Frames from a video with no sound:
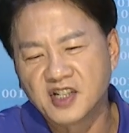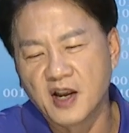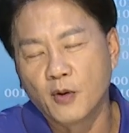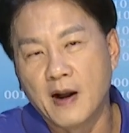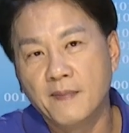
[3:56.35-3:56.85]

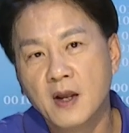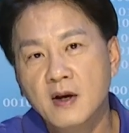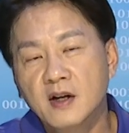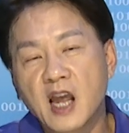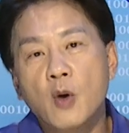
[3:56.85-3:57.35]
千万？
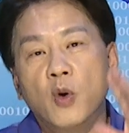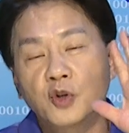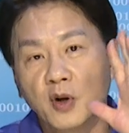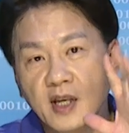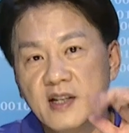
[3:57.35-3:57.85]
给我
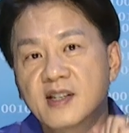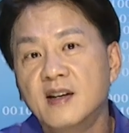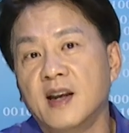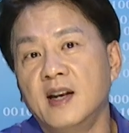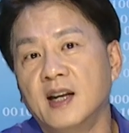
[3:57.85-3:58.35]
就印
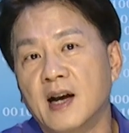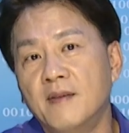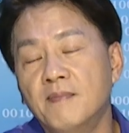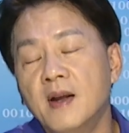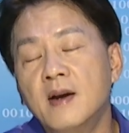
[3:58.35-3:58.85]
证给你看。